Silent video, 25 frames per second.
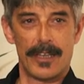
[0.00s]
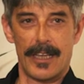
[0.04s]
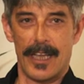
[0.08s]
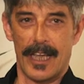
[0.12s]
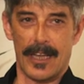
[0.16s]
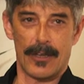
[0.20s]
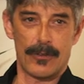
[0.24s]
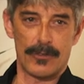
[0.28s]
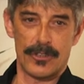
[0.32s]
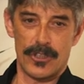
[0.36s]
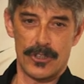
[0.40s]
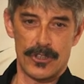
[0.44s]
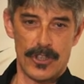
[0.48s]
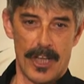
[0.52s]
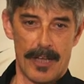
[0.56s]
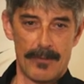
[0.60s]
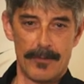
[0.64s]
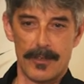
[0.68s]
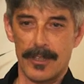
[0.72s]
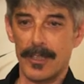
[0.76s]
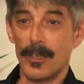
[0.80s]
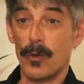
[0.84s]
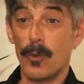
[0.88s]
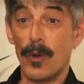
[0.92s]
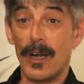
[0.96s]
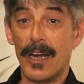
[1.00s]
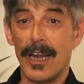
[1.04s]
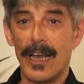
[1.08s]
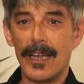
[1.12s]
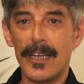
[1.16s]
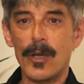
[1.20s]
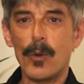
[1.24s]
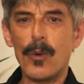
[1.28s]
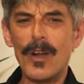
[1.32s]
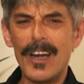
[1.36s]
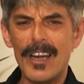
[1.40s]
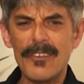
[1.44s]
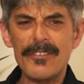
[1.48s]
ecco diciamo, in quella, in
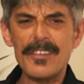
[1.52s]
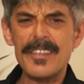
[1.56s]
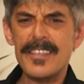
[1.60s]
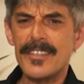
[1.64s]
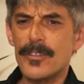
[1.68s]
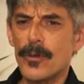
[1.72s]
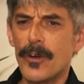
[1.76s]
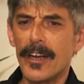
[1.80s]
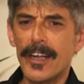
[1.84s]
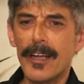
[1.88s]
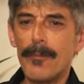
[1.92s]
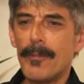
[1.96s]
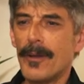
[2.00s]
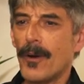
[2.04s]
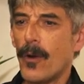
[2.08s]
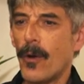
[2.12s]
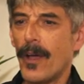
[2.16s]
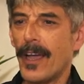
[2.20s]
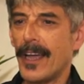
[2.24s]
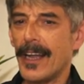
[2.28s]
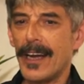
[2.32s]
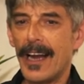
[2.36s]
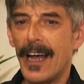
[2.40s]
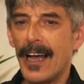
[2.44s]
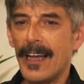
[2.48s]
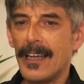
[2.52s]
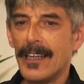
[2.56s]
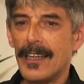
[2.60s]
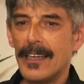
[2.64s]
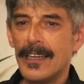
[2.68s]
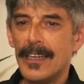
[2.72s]
quella finzione che però era